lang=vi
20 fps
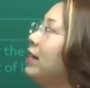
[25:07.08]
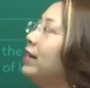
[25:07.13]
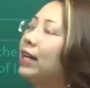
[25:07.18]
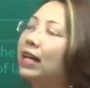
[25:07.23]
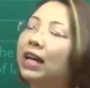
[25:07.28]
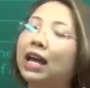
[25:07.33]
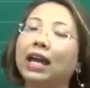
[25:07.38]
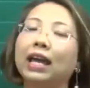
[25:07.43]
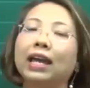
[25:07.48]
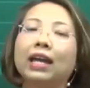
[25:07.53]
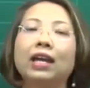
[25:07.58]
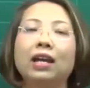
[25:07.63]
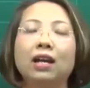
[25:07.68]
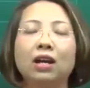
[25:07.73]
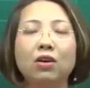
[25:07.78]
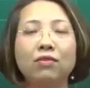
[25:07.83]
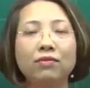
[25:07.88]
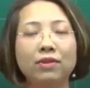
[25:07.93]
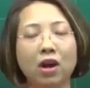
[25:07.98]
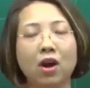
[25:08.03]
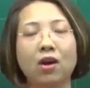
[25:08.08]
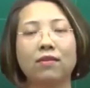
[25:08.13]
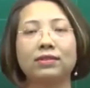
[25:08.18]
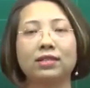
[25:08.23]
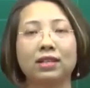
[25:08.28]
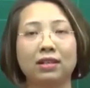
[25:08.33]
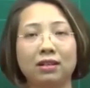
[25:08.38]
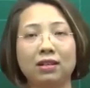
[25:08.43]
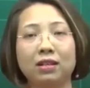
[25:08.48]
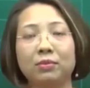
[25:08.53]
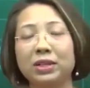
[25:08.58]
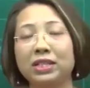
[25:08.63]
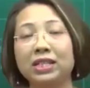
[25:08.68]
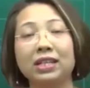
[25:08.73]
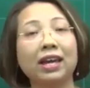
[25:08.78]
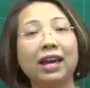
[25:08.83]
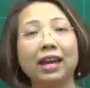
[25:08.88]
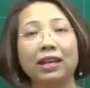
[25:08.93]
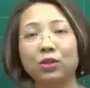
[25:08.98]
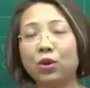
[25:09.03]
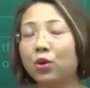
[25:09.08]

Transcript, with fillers: đây để kể không phải hỏi và trả lời mà chỉ kể